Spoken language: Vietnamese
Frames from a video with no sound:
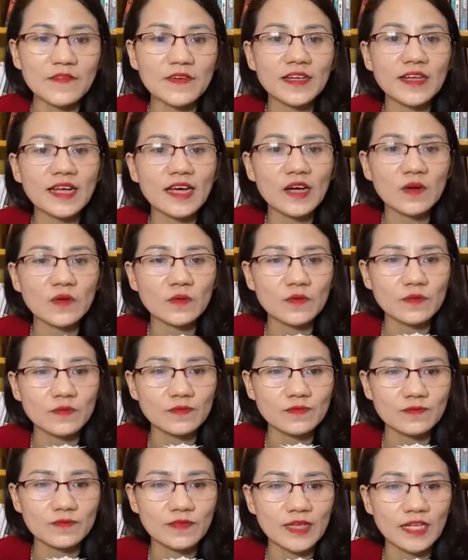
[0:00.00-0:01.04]
xem video
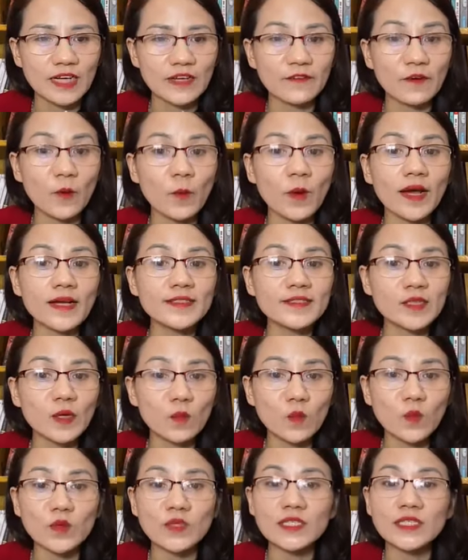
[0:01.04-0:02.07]
về cái phong cách
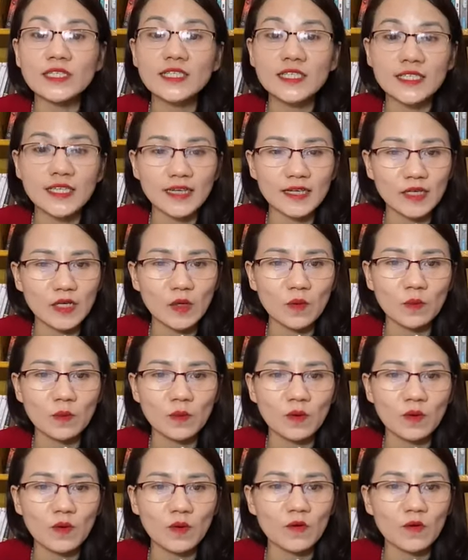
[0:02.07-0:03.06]
sống của những người thành công